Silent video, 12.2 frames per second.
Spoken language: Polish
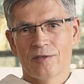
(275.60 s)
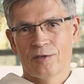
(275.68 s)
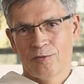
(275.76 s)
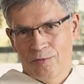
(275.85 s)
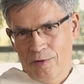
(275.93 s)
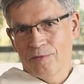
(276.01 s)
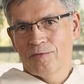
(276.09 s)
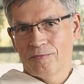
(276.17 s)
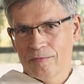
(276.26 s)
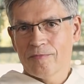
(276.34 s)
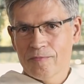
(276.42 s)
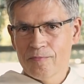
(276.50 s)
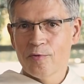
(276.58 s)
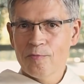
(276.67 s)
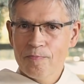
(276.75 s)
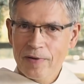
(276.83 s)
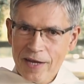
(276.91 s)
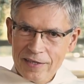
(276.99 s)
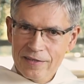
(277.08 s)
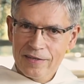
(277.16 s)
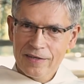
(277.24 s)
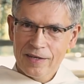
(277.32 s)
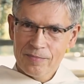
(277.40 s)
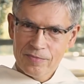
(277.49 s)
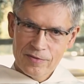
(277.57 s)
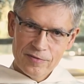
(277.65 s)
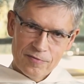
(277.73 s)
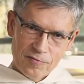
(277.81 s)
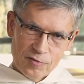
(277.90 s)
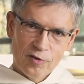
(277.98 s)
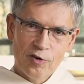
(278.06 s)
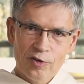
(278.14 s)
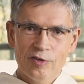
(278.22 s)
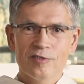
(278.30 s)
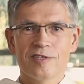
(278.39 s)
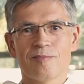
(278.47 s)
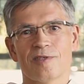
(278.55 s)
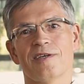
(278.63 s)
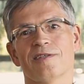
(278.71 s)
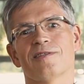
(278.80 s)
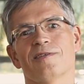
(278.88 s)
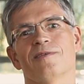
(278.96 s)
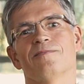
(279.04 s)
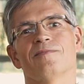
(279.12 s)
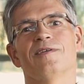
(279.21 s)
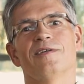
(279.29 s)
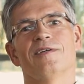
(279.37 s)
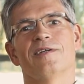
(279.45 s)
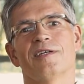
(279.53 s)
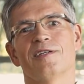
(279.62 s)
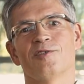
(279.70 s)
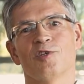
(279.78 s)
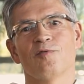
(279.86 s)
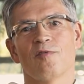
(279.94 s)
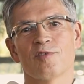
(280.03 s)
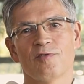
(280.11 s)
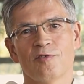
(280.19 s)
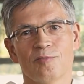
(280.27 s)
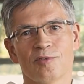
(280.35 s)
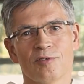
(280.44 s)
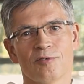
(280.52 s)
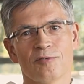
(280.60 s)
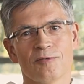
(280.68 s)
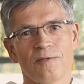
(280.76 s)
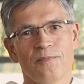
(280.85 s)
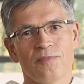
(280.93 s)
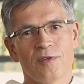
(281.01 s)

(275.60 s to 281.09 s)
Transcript: którą Bóg pragnie, aby gorącym sercem realizował w swoim życiu.